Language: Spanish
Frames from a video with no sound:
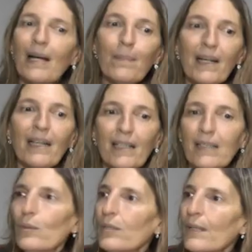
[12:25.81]
capaz que
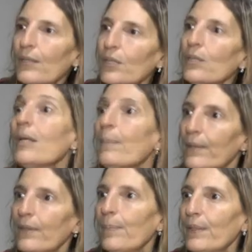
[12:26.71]
te gustaba historia,
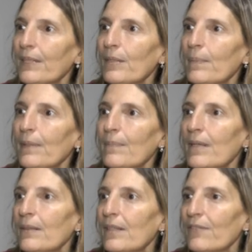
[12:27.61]
pero después te copabas
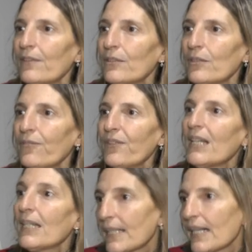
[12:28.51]
más con la
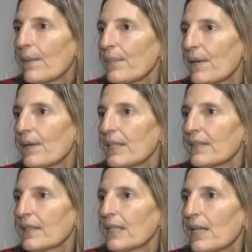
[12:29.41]
filosofía y te cambiabas
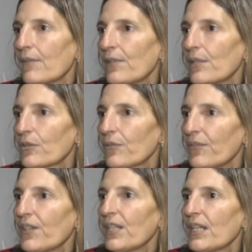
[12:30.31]
y seguías de
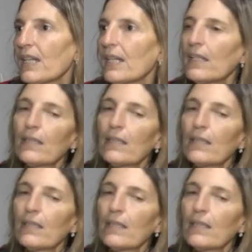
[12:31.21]
filosofía.